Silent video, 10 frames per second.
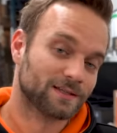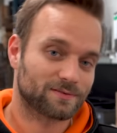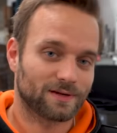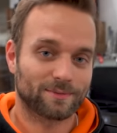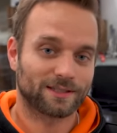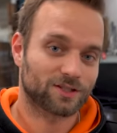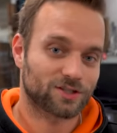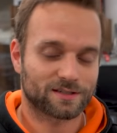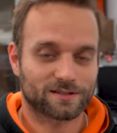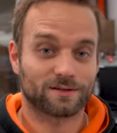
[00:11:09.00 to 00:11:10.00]
zweimal Dash
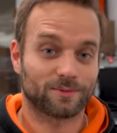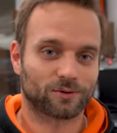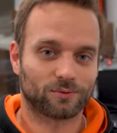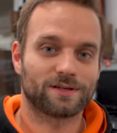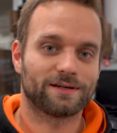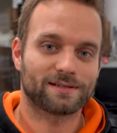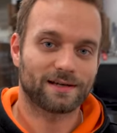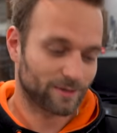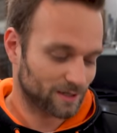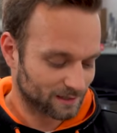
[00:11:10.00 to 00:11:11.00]
6 ist aber größer als
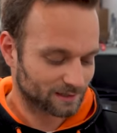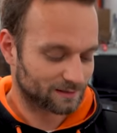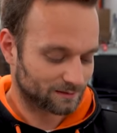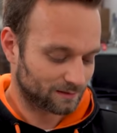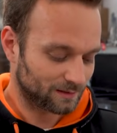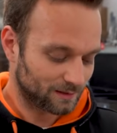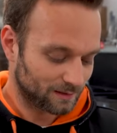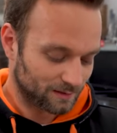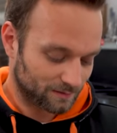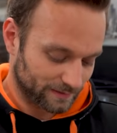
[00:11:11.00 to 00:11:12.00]
einmal 8,
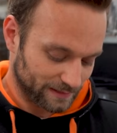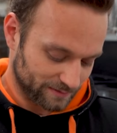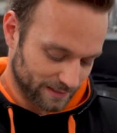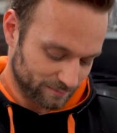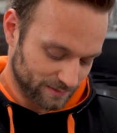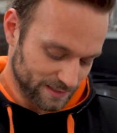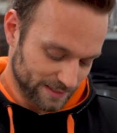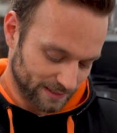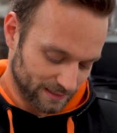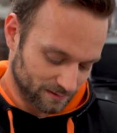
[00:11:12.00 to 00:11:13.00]
weil wir haben
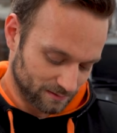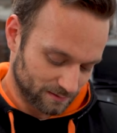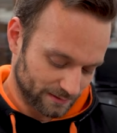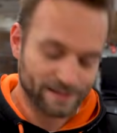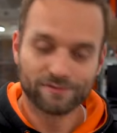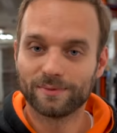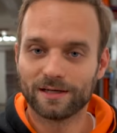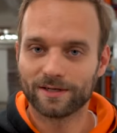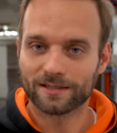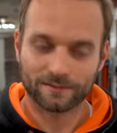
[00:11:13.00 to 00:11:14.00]
hier in 11
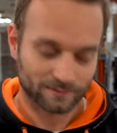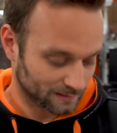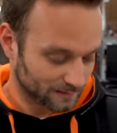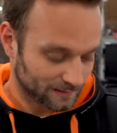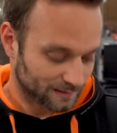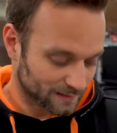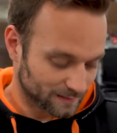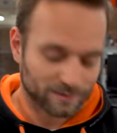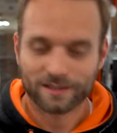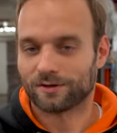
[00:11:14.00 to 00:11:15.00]
mm.
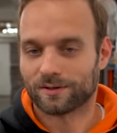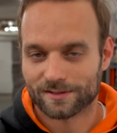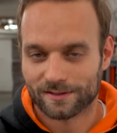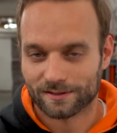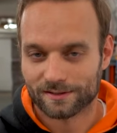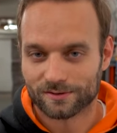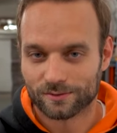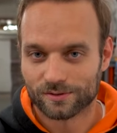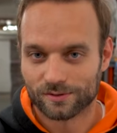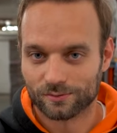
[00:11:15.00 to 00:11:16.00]
Ähm, ich kann euch aber sagen, es ist
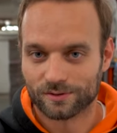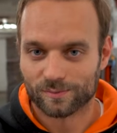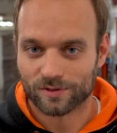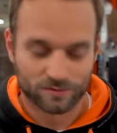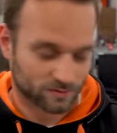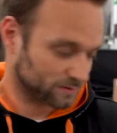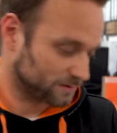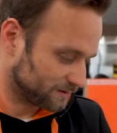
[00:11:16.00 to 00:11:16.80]
groß genug, das passt schon so.